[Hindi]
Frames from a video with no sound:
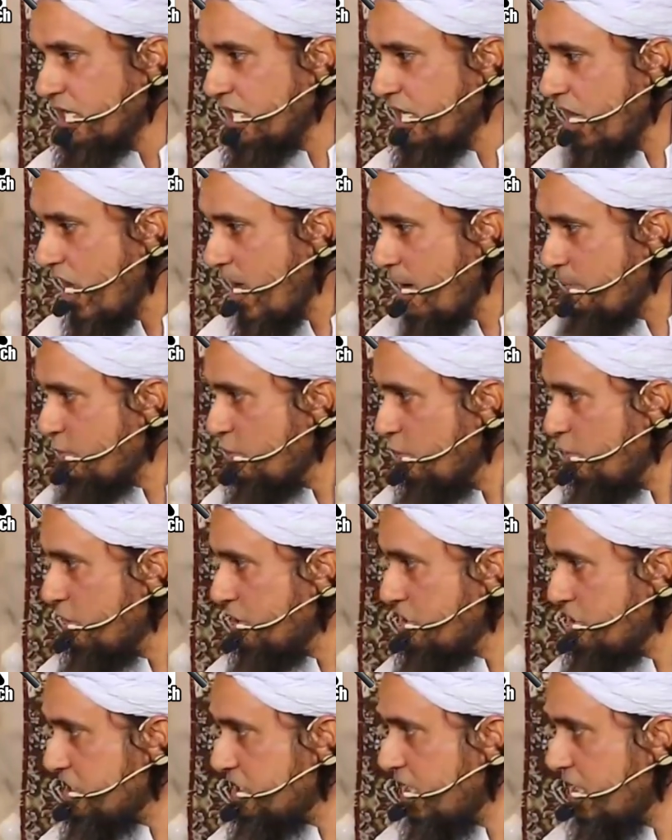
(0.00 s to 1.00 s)
कि आपको
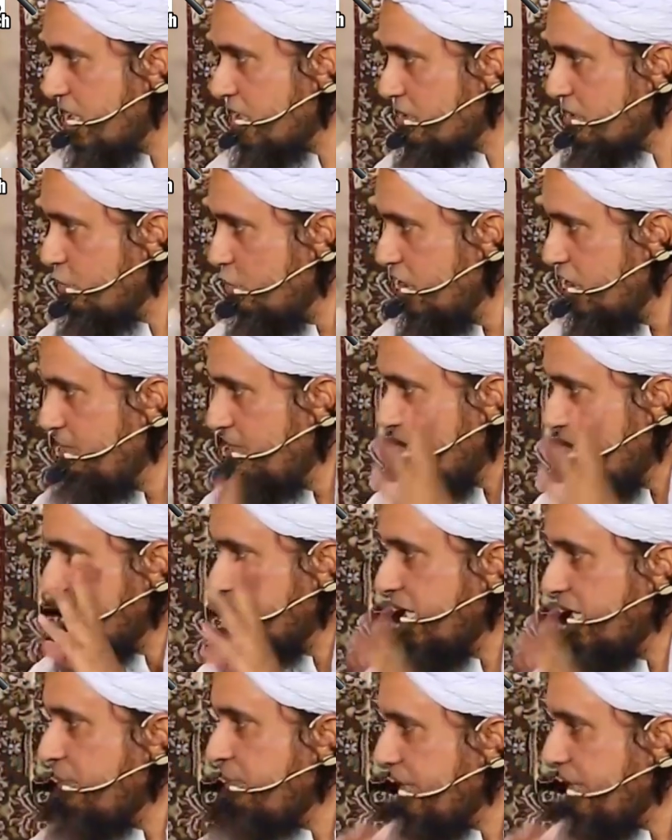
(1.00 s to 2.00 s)
रिश्तेदार गोली मार
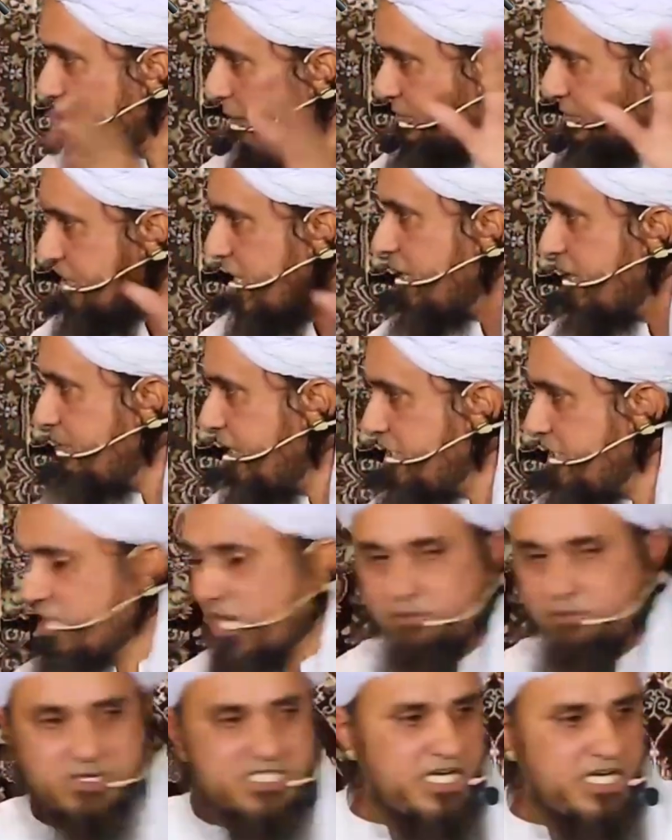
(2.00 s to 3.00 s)
देंगे फिर आप जाएं भाई
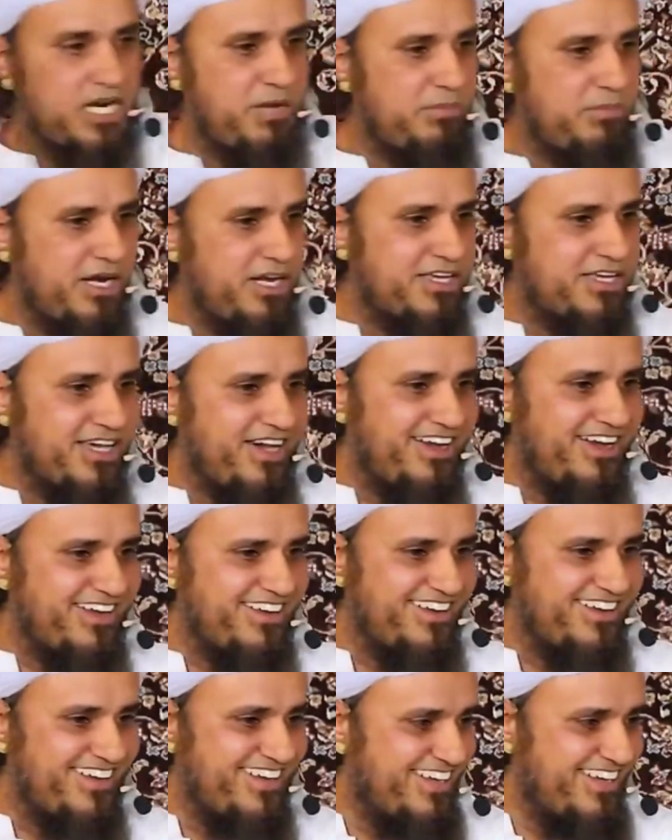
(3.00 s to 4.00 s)
जान बचाना पहले क्या है